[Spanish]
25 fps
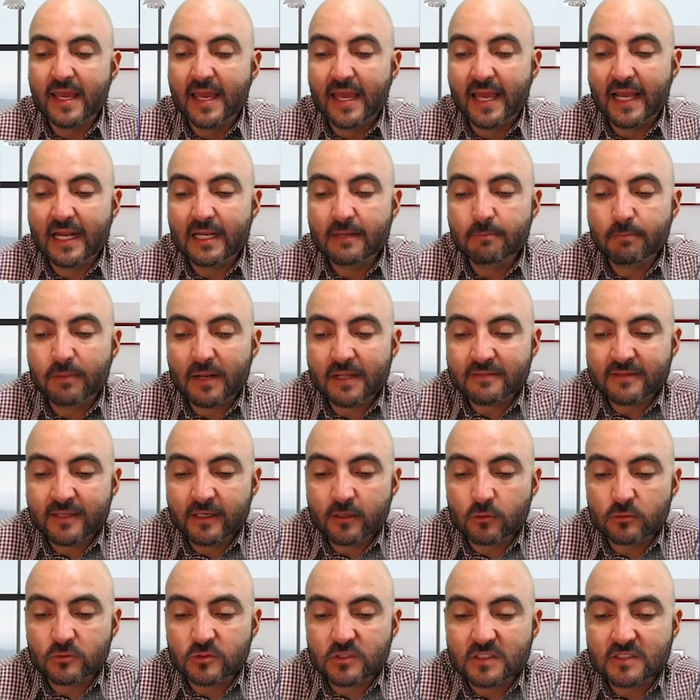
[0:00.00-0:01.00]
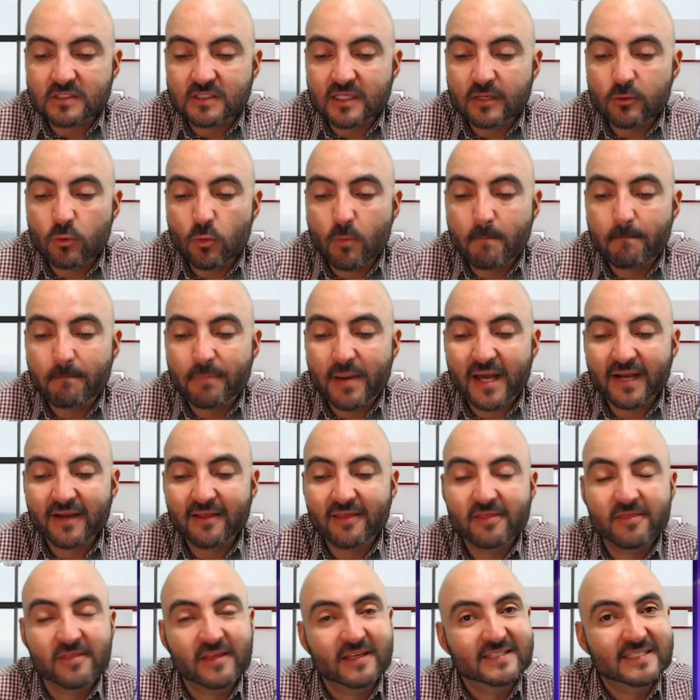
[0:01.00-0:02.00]
El implante consiste en un
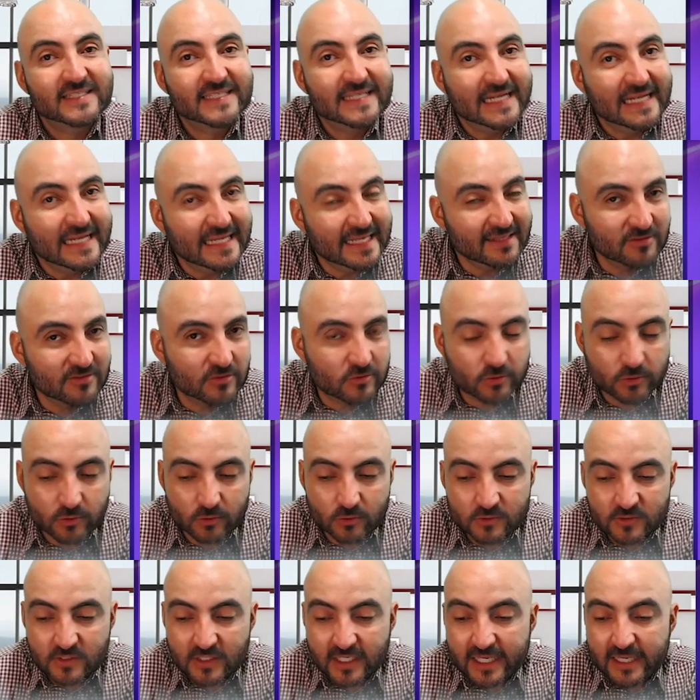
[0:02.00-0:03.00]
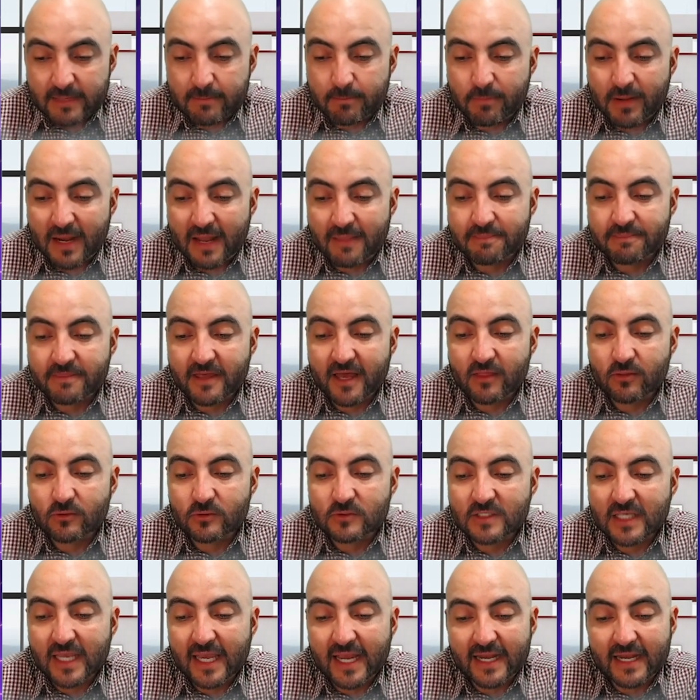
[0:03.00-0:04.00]
par de cilindros
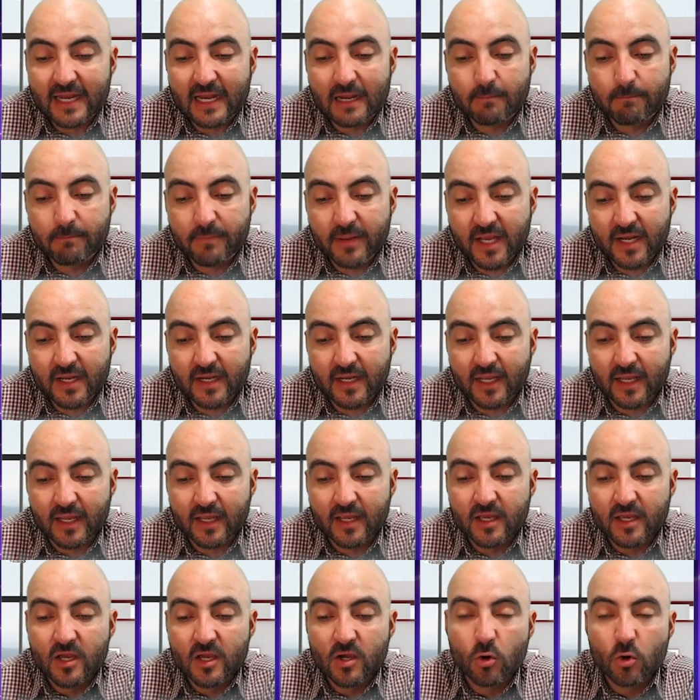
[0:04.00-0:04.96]
implantados en el pene